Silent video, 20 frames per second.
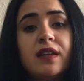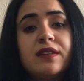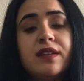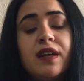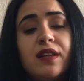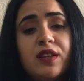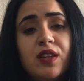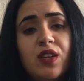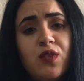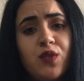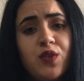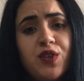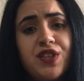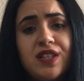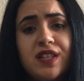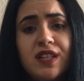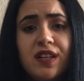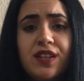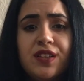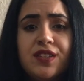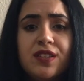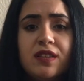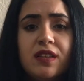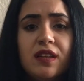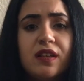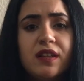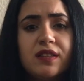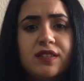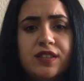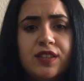Randevu işleri için
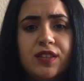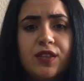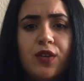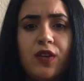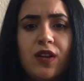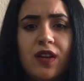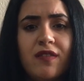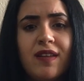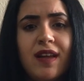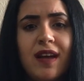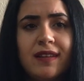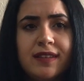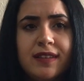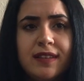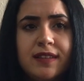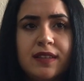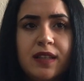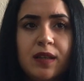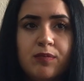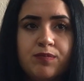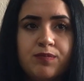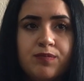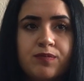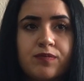de Katır'ı görevlendirdim.